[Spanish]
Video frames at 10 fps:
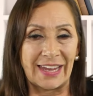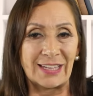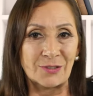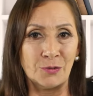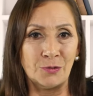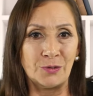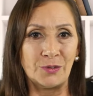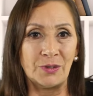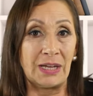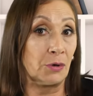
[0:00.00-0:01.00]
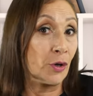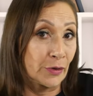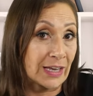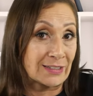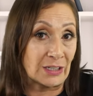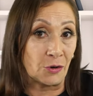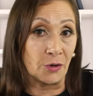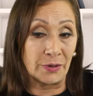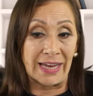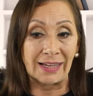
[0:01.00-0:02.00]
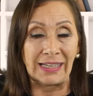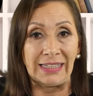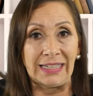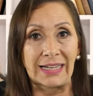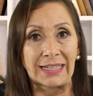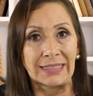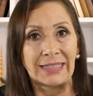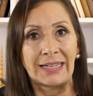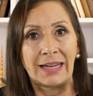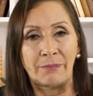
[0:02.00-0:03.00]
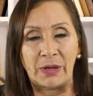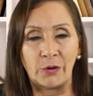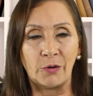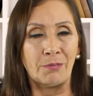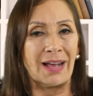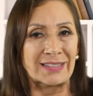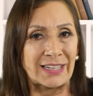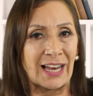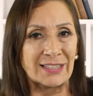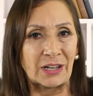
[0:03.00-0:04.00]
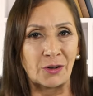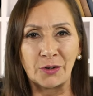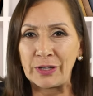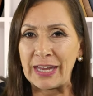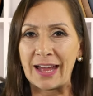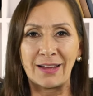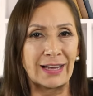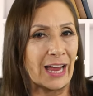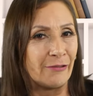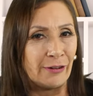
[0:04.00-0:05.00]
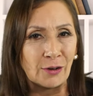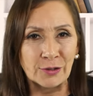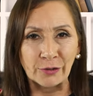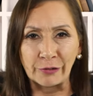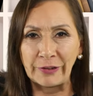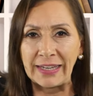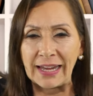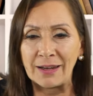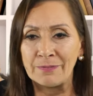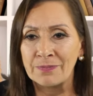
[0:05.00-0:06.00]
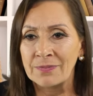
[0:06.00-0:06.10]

es un libro de psicología clínica, pero más allá de la psicología hay filosofía,